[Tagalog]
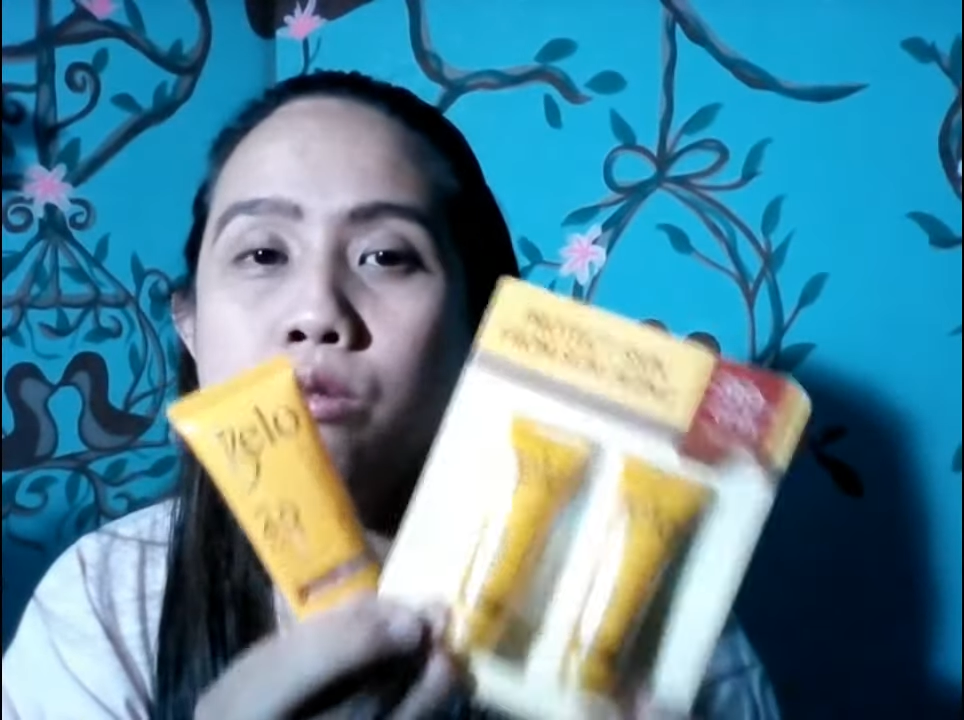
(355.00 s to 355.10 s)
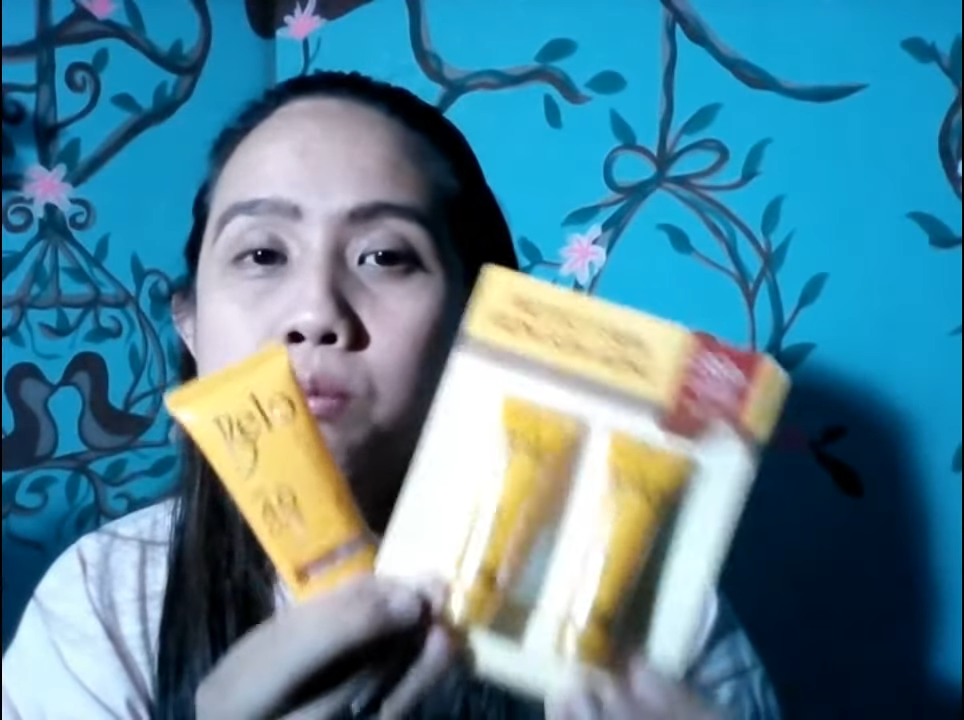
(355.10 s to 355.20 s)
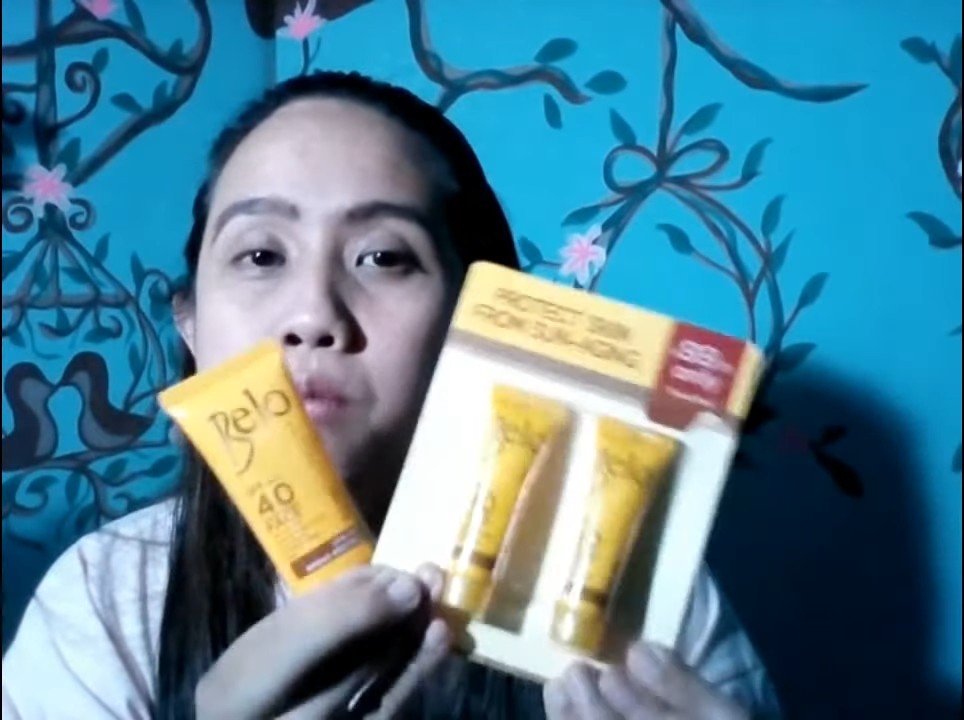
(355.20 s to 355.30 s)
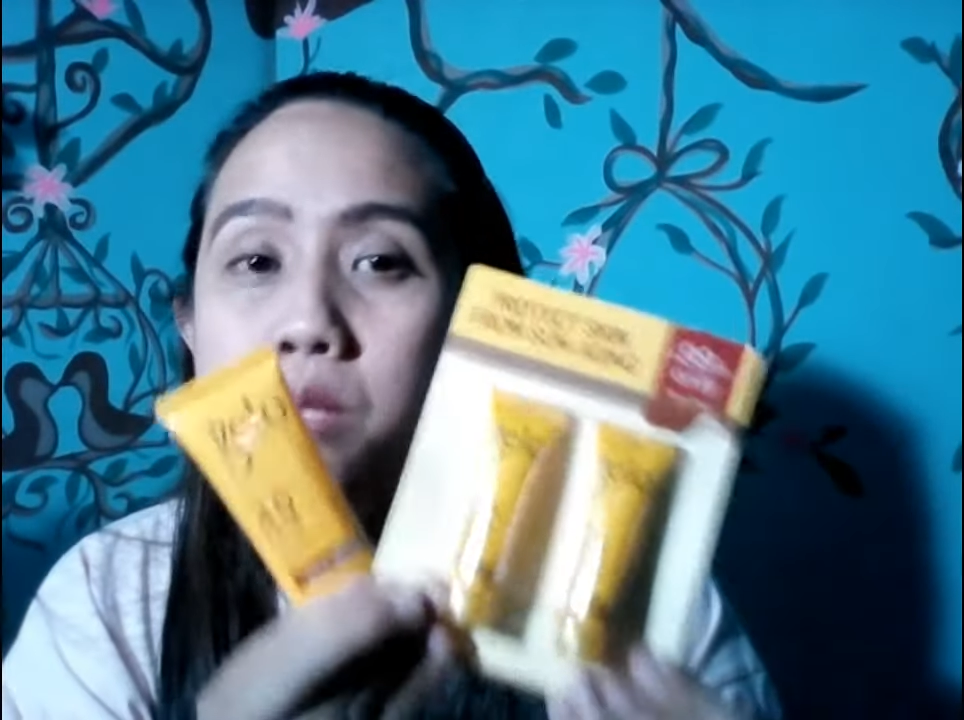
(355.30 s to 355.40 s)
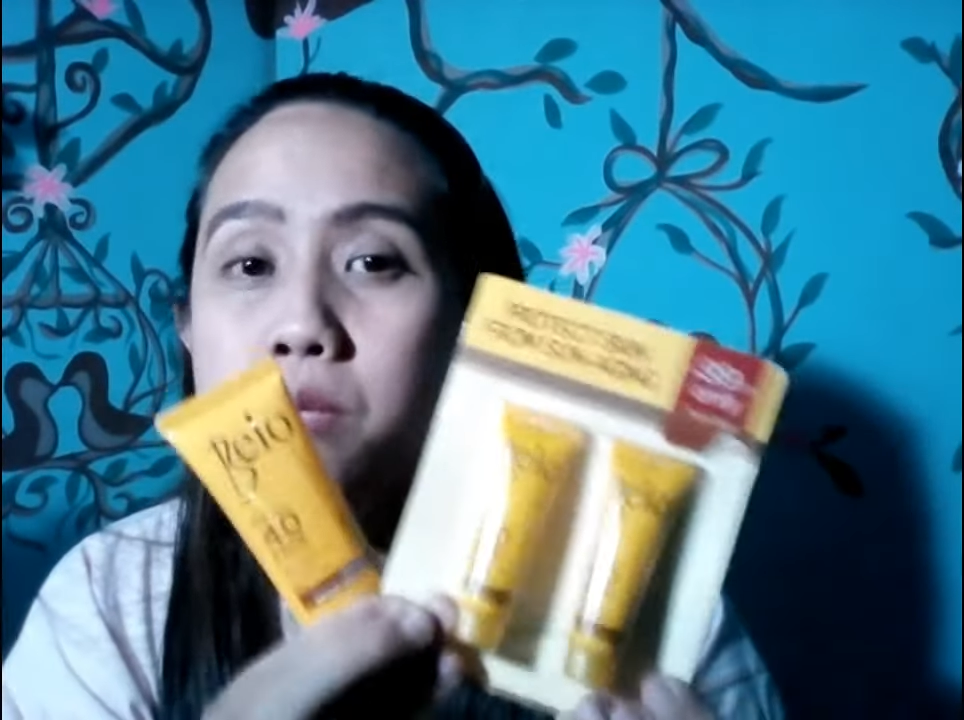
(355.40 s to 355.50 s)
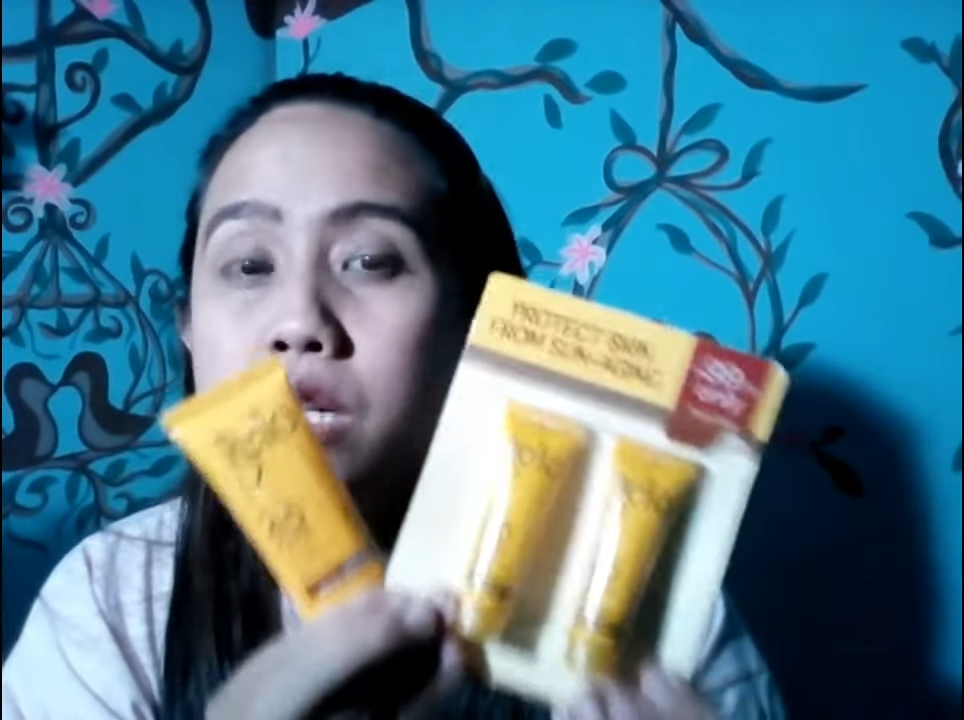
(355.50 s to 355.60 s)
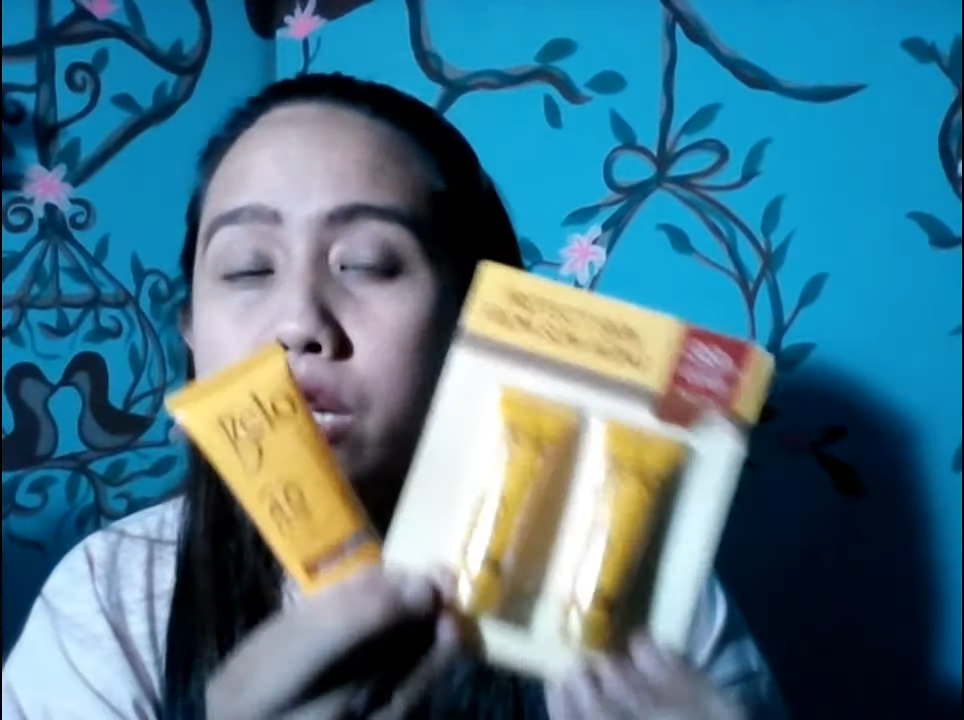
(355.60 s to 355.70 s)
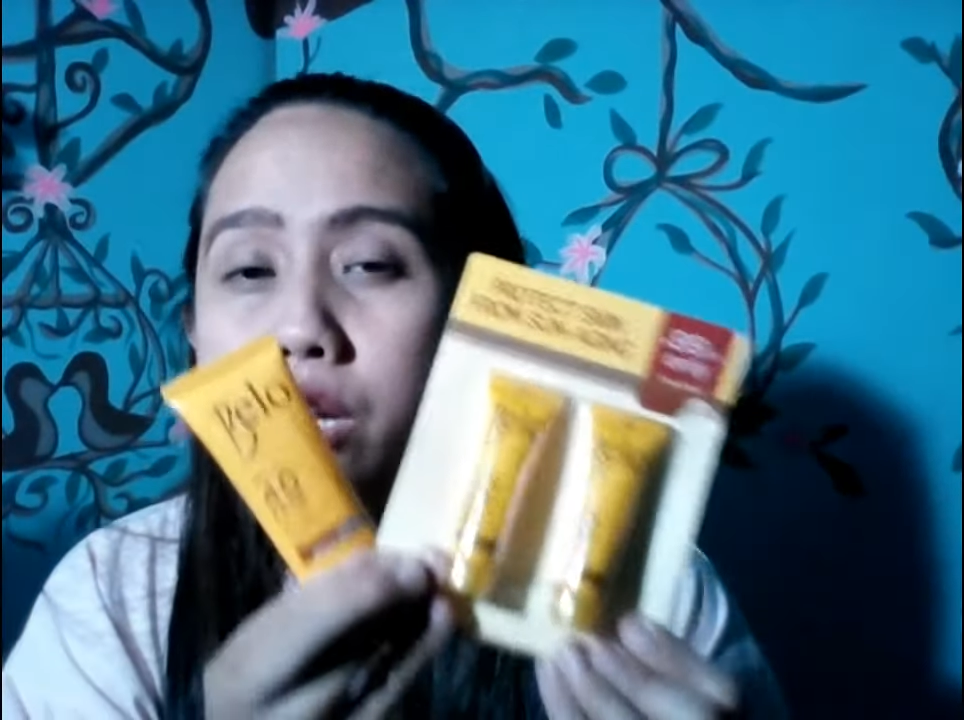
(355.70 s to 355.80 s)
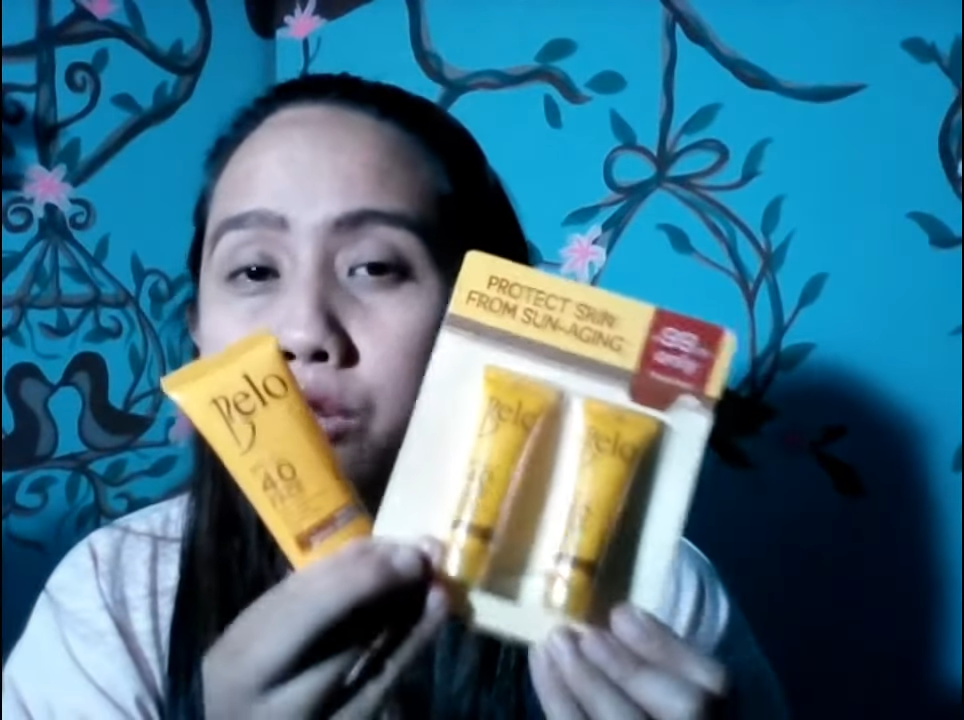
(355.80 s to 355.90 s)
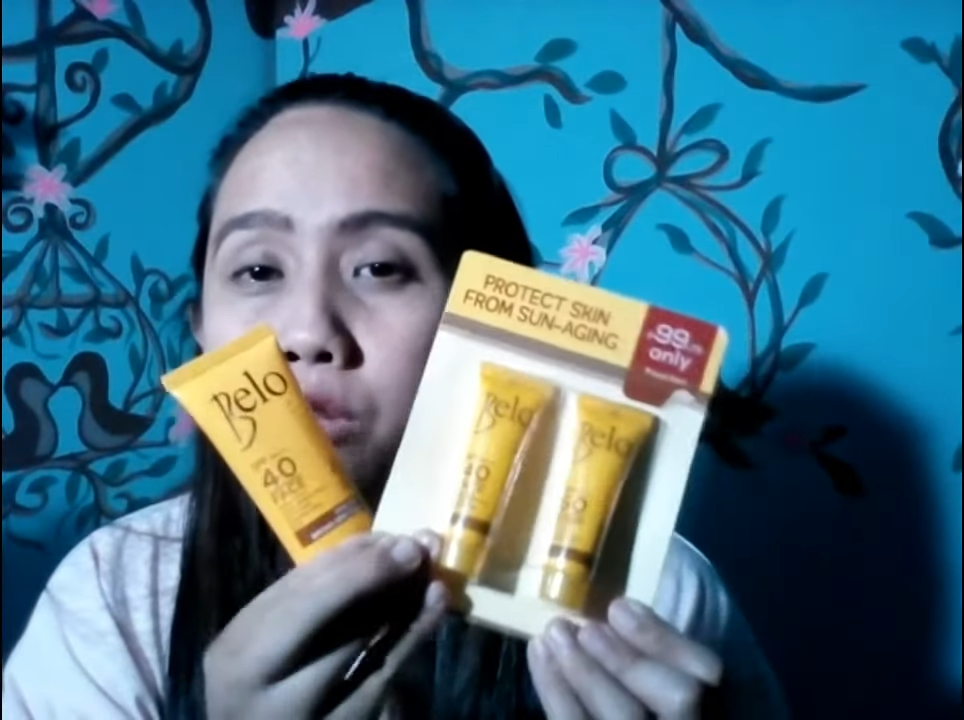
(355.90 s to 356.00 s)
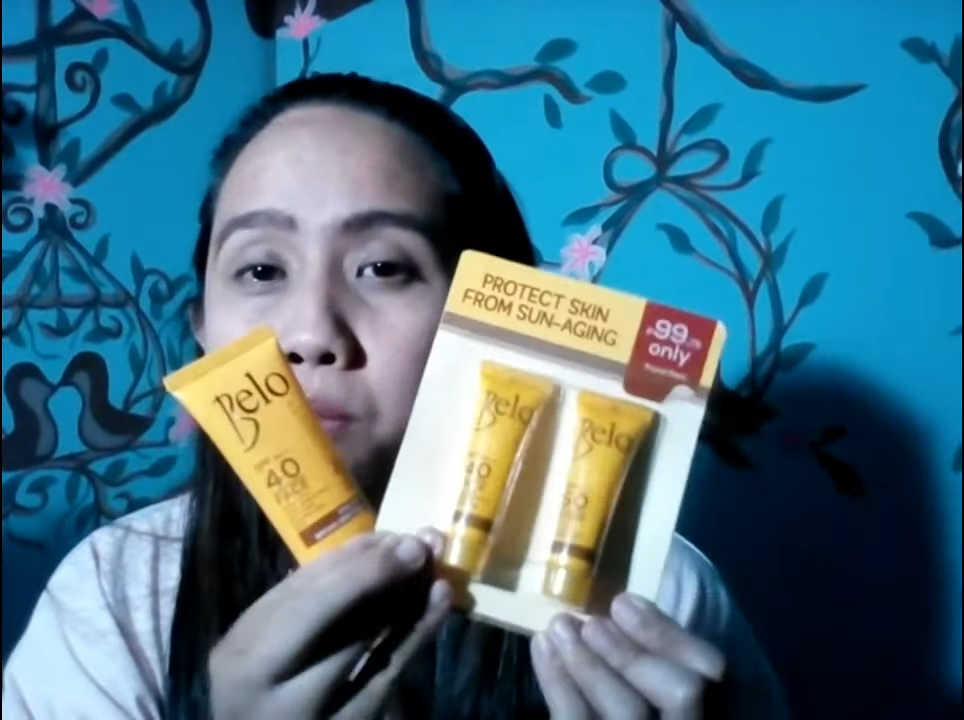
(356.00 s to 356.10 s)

kung bibili kayo